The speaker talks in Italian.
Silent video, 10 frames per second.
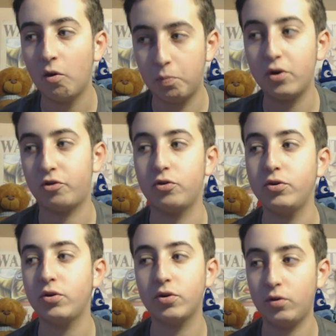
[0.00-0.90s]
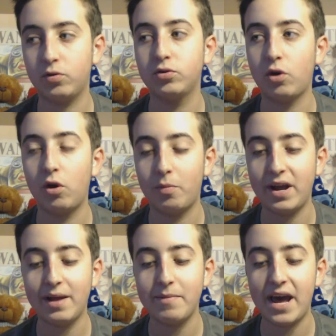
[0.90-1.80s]
Oppure sono io che non controllo
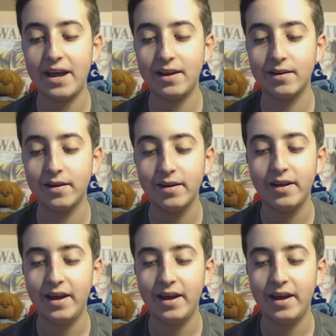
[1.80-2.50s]
mai la mail.